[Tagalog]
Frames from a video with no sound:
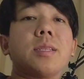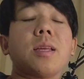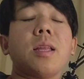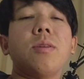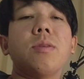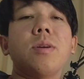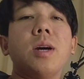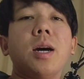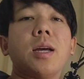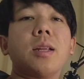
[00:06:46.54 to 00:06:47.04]
sa
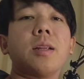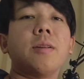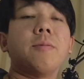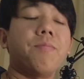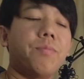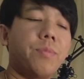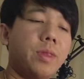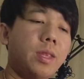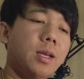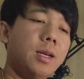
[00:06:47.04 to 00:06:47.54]
lugar.
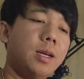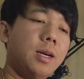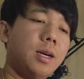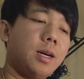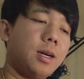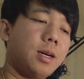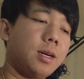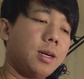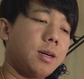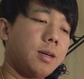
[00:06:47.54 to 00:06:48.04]

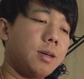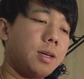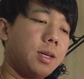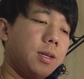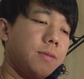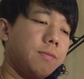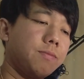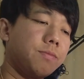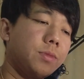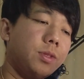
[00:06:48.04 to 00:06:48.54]
Uh,
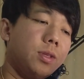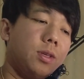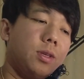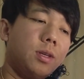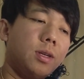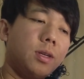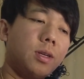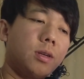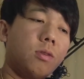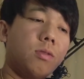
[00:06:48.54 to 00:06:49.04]

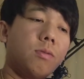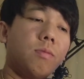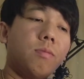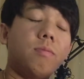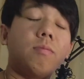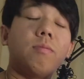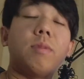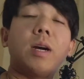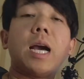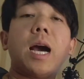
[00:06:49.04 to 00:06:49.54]
kung
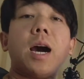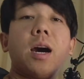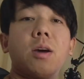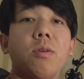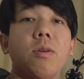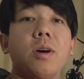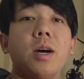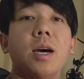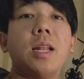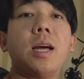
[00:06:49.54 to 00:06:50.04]

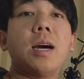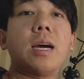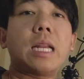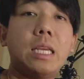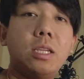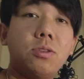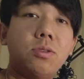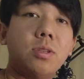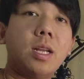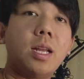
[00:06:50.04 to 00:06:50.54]
magkakaroon ka ng
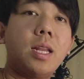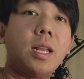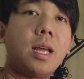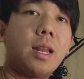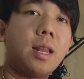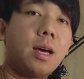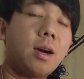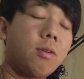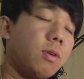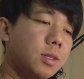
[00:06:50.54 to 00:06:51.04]
regional
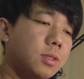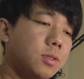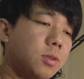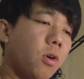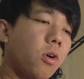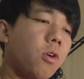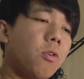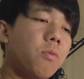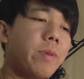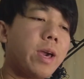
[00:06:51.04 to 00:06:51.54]
allowance. So
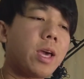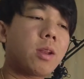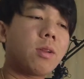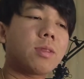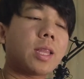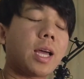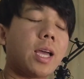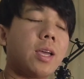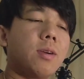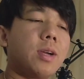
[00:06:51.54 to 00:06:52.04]
kung meron
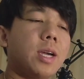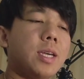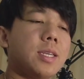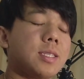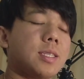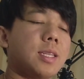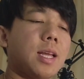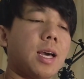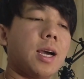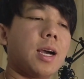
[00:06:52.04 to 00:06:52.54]
tayo
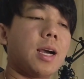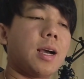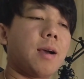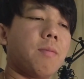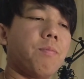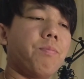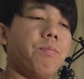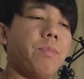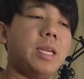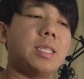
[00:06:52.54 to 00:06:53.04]
guys
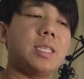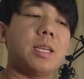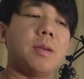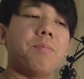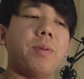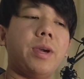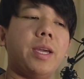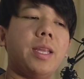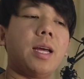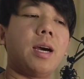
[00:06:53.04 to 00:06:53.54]
na basic
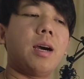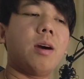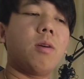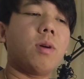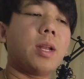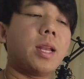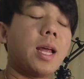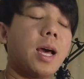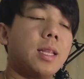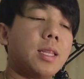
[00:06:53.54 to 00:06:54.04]
pay na
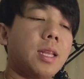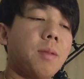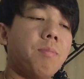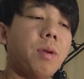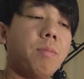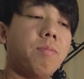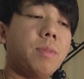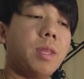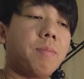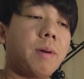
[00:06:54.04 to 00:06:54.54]
155,000
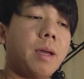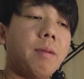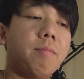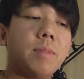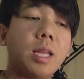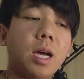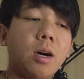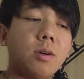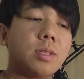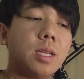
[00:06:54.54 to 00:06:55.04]

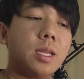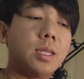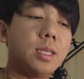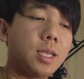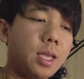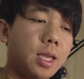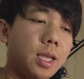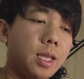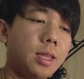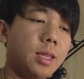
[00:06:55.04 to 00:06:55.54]

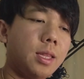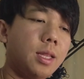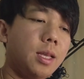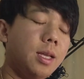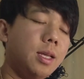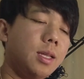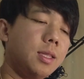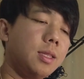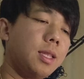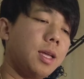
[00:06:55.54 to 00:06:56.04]
yen
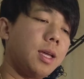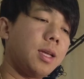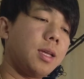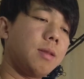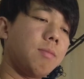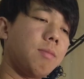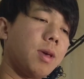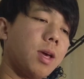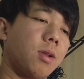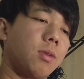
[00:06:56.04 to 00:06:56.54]

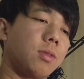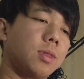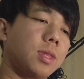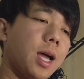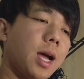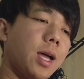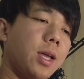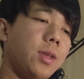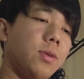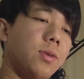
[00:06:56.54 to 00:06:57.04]
Then, meron
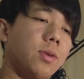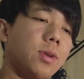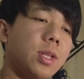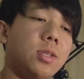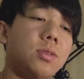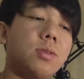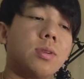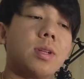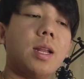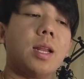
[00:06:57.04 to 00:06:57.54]
tayong
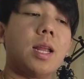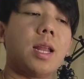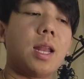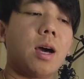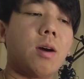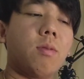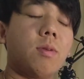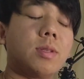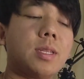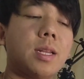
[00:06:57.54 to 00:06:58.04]
regional
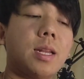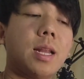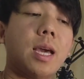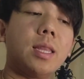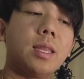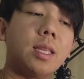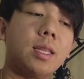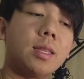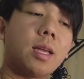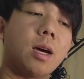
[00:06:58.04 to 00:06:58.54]
allowance na
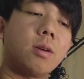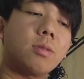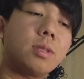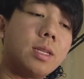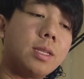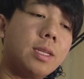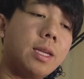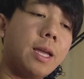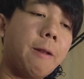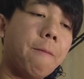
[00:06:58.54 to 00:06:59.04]

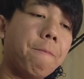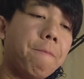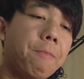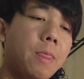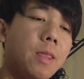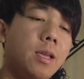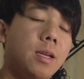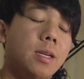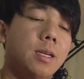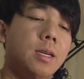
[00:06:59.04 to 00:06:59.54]
19,000 yen.
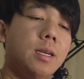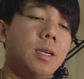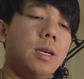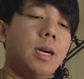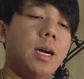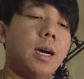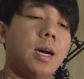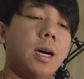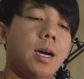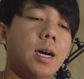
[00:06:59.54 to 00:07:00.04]

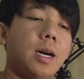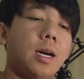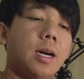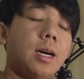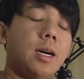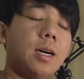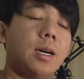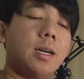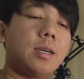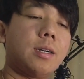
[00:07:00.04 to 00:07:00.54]

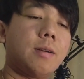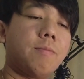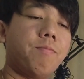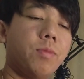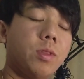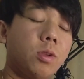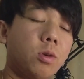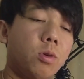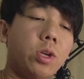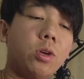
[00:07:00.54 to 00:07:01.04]
Uh,
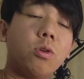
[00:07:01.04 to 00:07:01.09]
kung